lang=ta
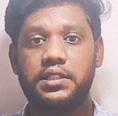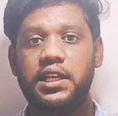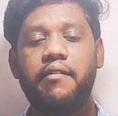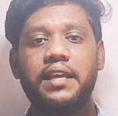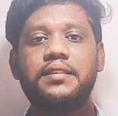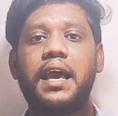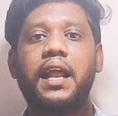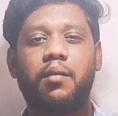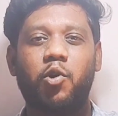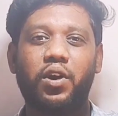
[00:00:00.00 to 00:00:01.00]
சின்ன வயசுல
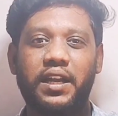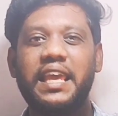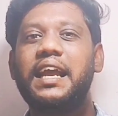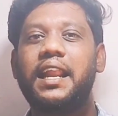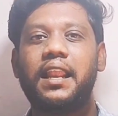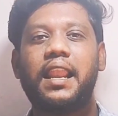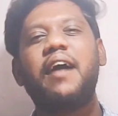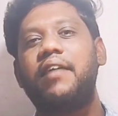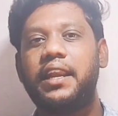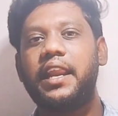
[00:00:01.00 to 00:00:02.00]
நம்ம ஒரு டீ
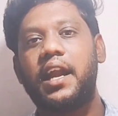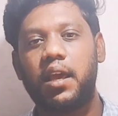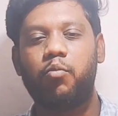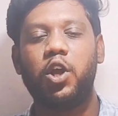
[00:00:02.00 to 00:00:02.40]
கடையிலலாம் வெற்றி அடைய